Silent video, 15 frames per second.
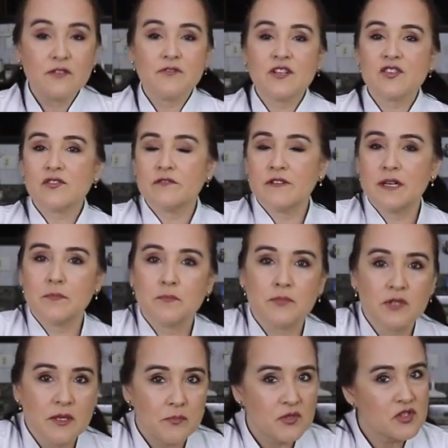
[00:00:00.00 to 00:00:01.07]
Então vai
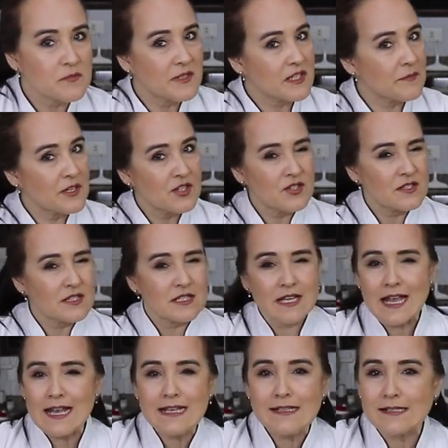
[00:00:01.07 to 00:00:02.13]
sovar por aproximadamente de
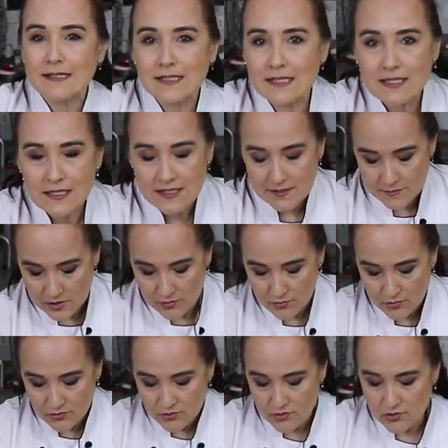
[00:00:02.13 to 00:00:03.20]
10 a 15
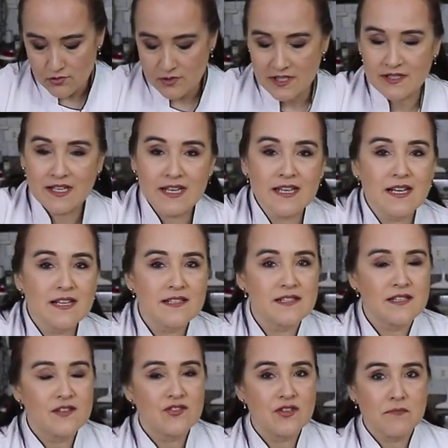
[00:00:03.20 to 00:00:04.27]
minutos ou até que ela
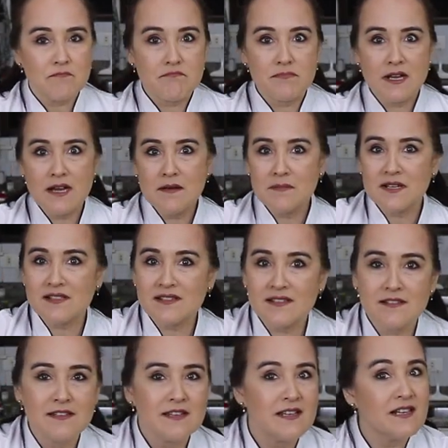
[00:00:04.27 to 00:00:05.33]
esteja bem
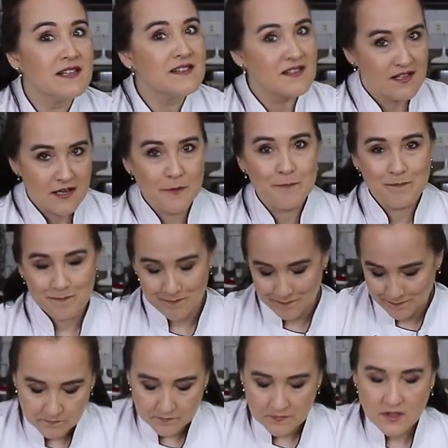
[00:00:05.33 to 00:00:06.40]
macia e lisinha.
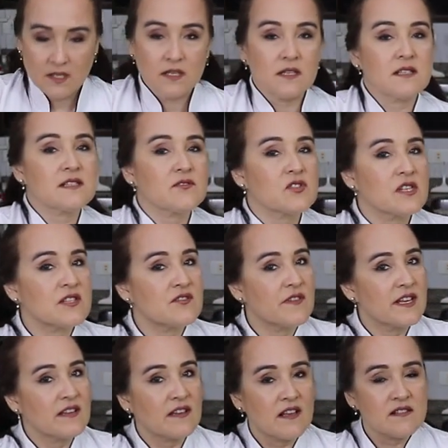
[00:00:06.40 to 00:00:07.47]
E se você
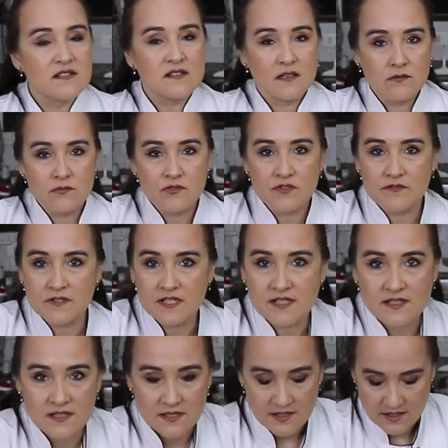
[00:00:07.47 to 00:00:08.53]
tiver intenção de
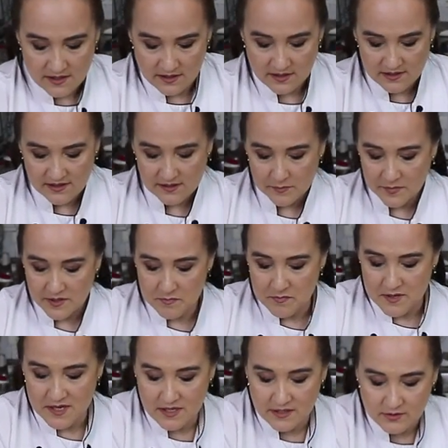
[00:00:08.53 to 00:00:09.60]
fazer esse
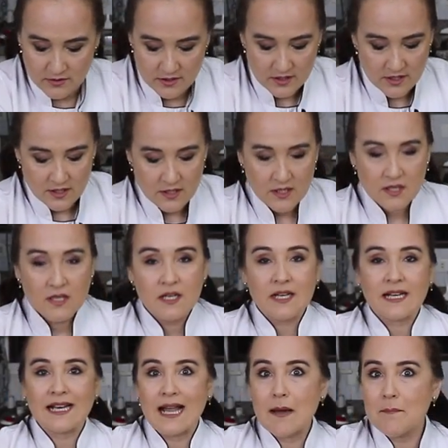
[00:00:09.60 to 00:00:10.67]
preparo
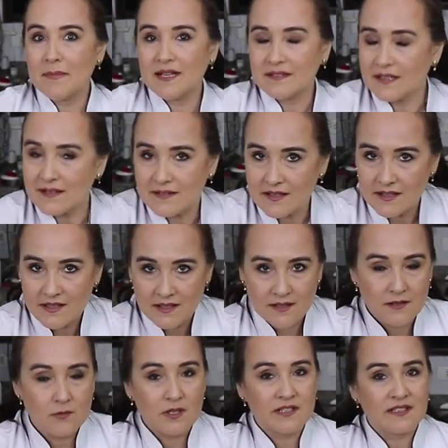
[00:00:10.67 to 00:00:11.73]
na
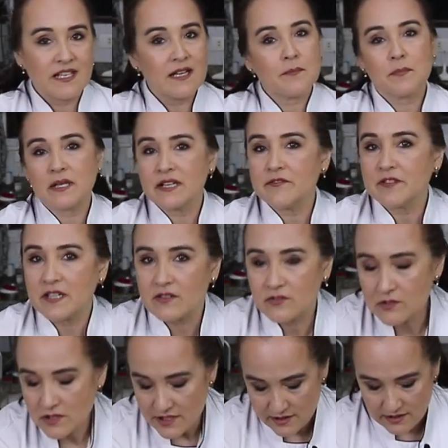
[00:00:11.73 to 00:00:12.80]
batedeira ou até na
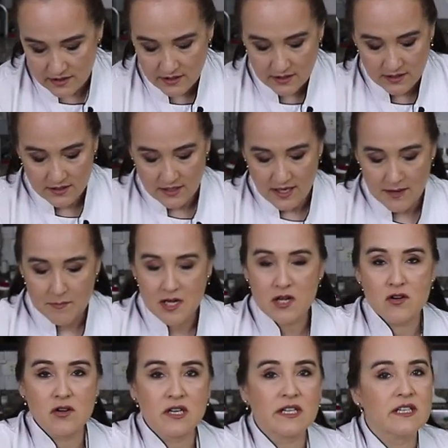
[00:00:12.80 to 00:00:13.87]
panificadora, é
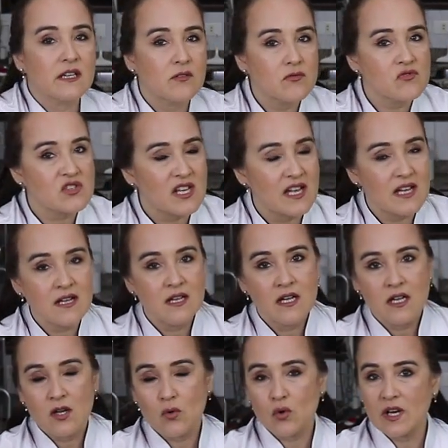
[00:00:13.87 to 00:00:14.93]
melhor não
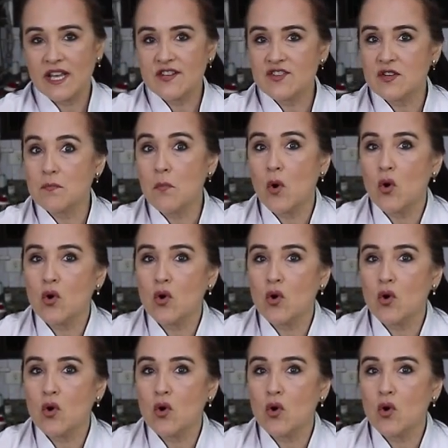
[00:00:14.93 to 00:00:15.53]
usar o leite